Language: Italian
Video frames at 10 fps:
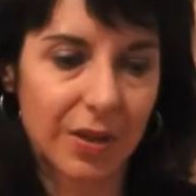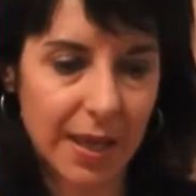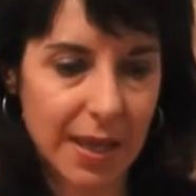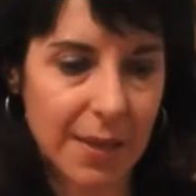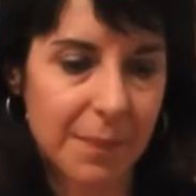
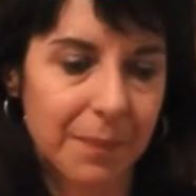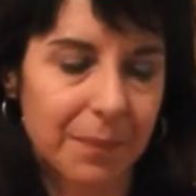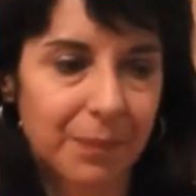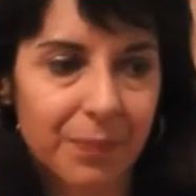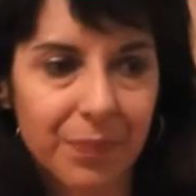che
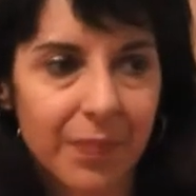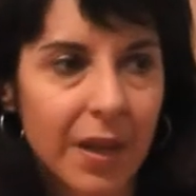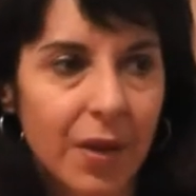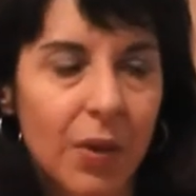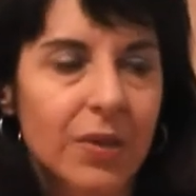mm,
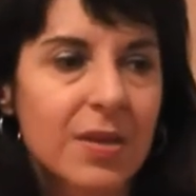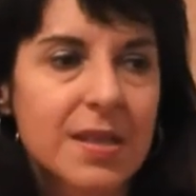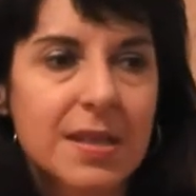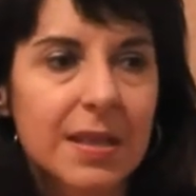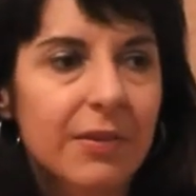quando
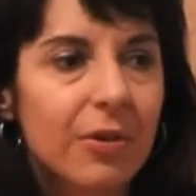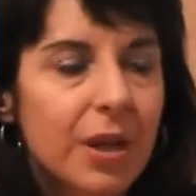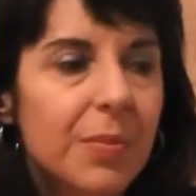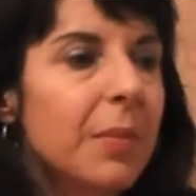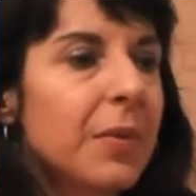si scrive un
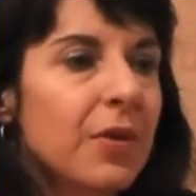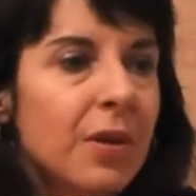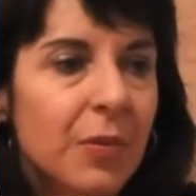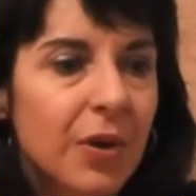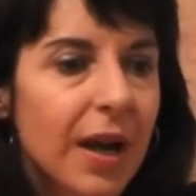libro, almeno
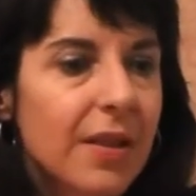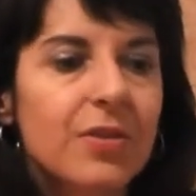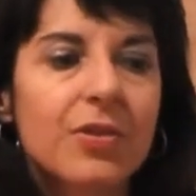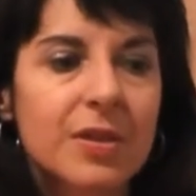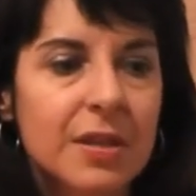nel mio
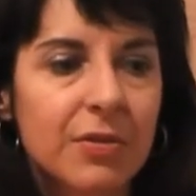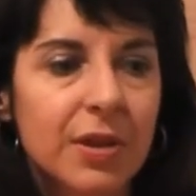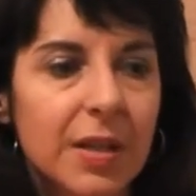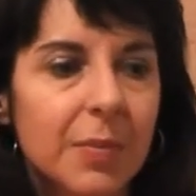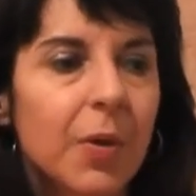caso, io scrivo un
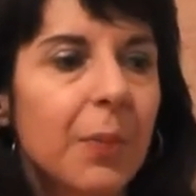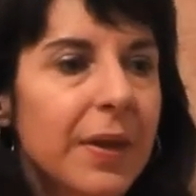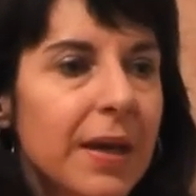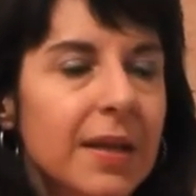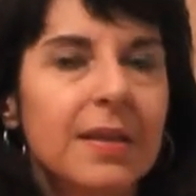libro
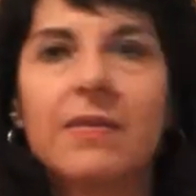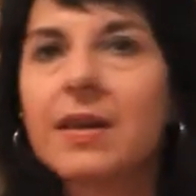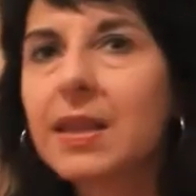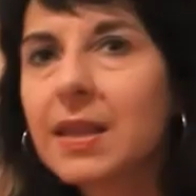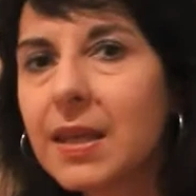per
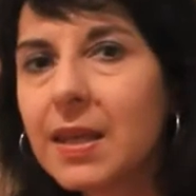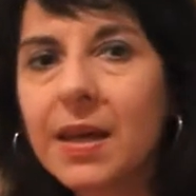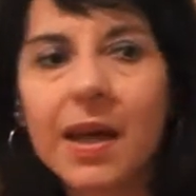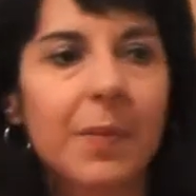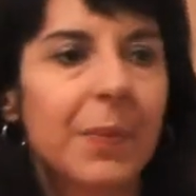
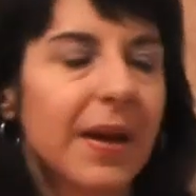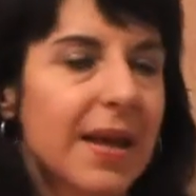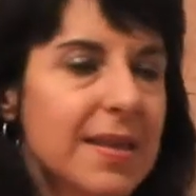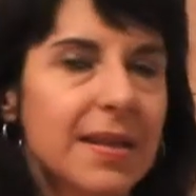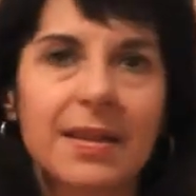divertire, per
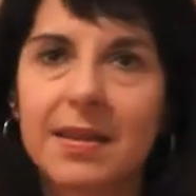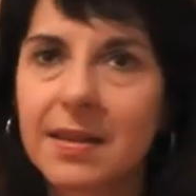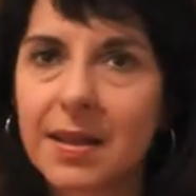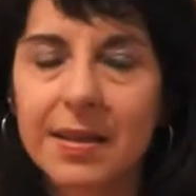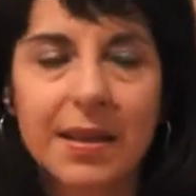essere di
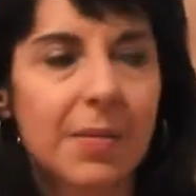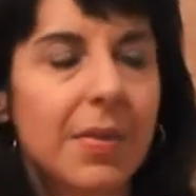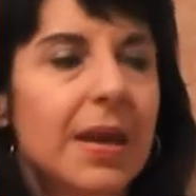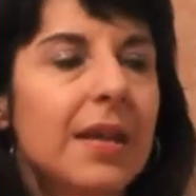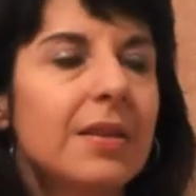
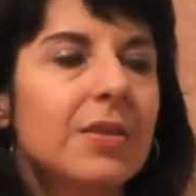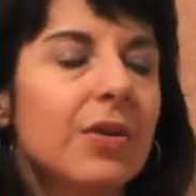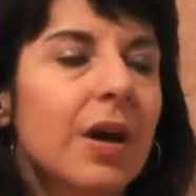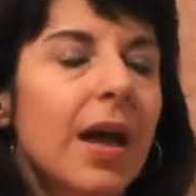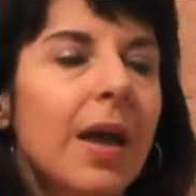
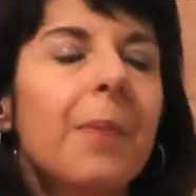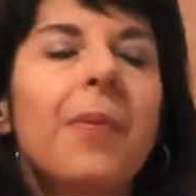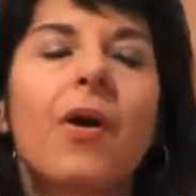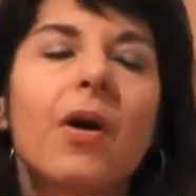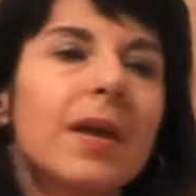intrattenimento e
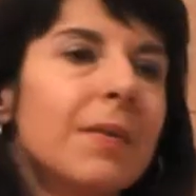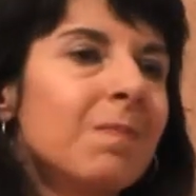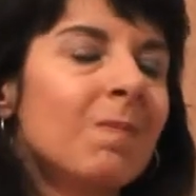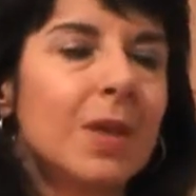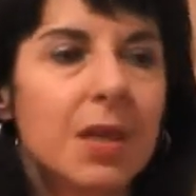poi
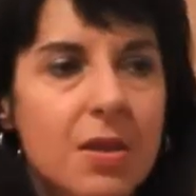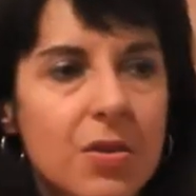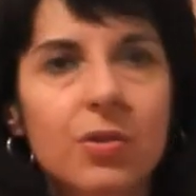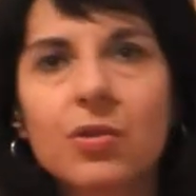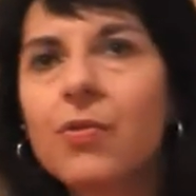in
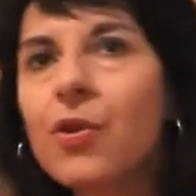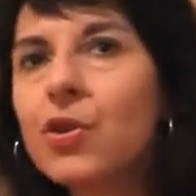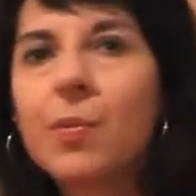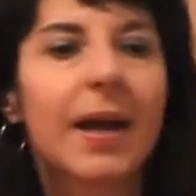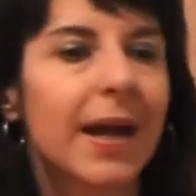
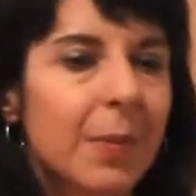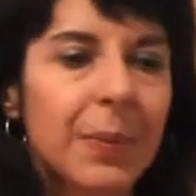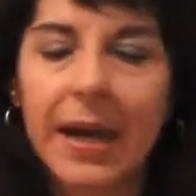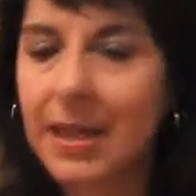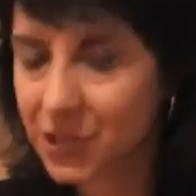sottofondo magari
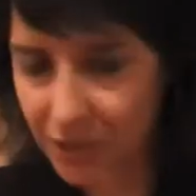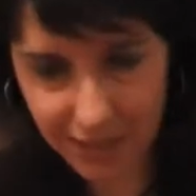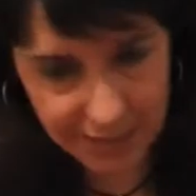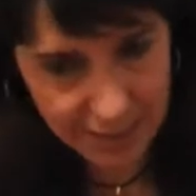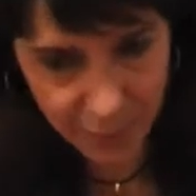per lanciare
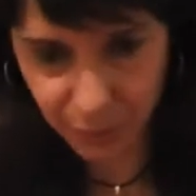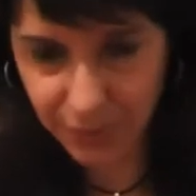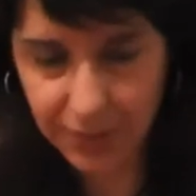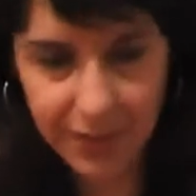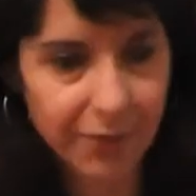degli
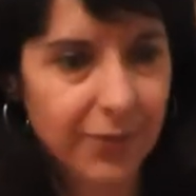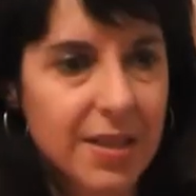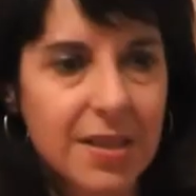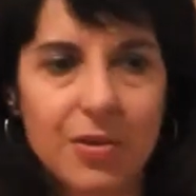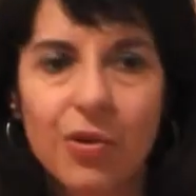spunti di
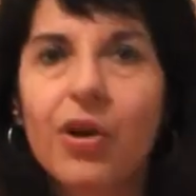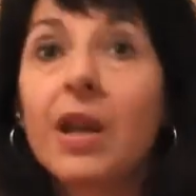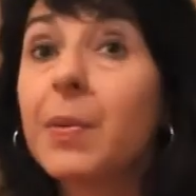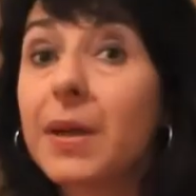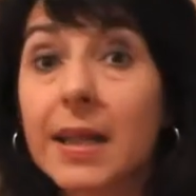
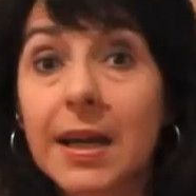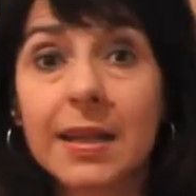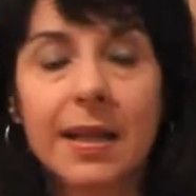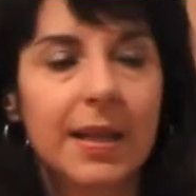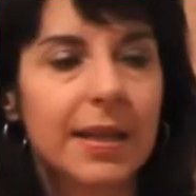riflessione, per dare
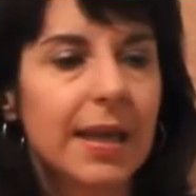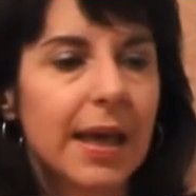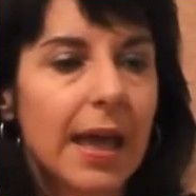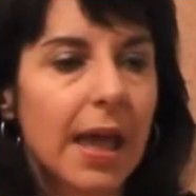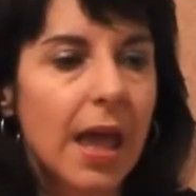delle
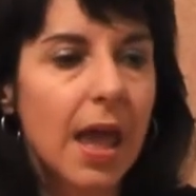idee.